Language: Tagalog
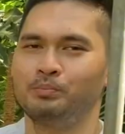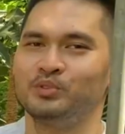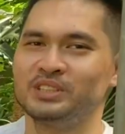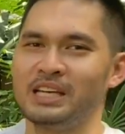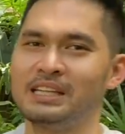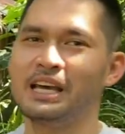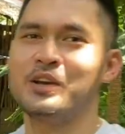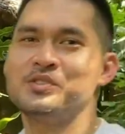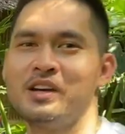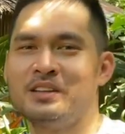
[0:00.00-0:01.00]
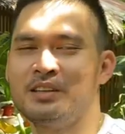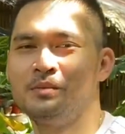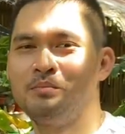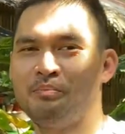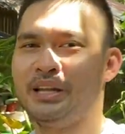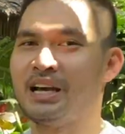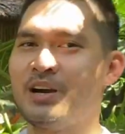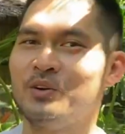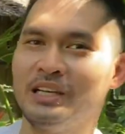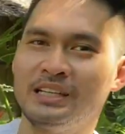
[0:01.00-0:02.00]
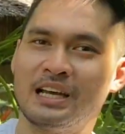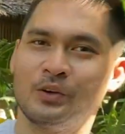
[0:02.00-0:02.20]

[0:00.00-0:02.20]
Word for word: Punta na tayo sa ating pinakahuli na